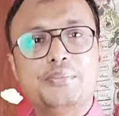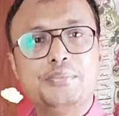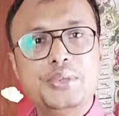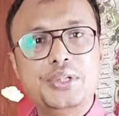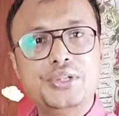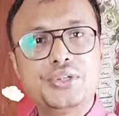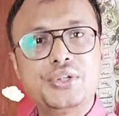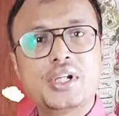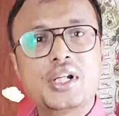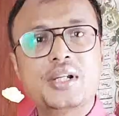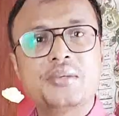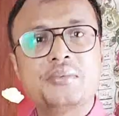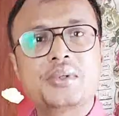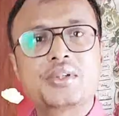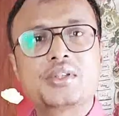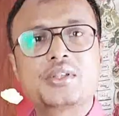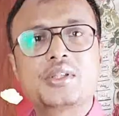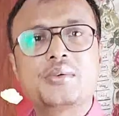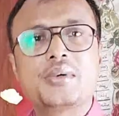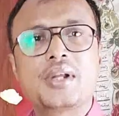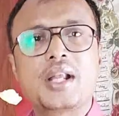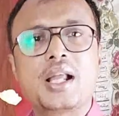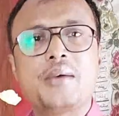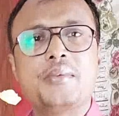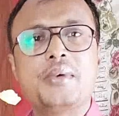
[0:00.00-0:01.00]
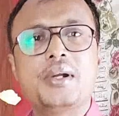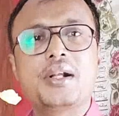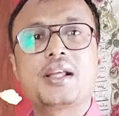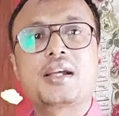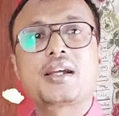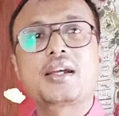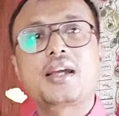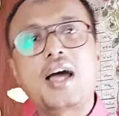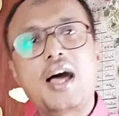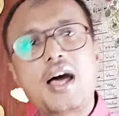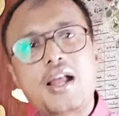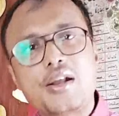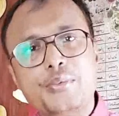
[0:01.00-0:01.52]
পিছনের মুক্তবালা আমেলটা
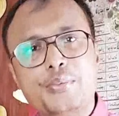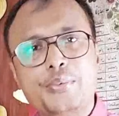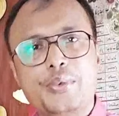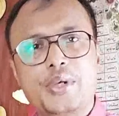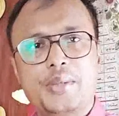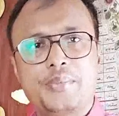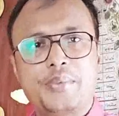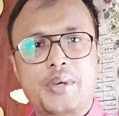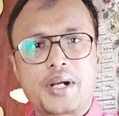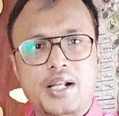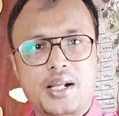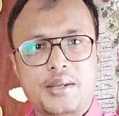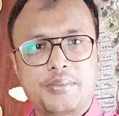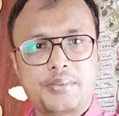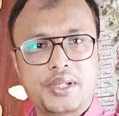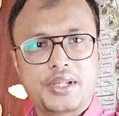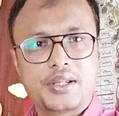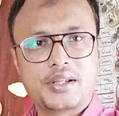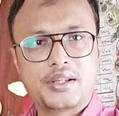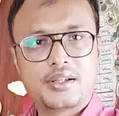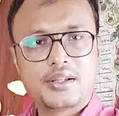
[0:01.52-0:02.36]
কার উপরে পাঠাবে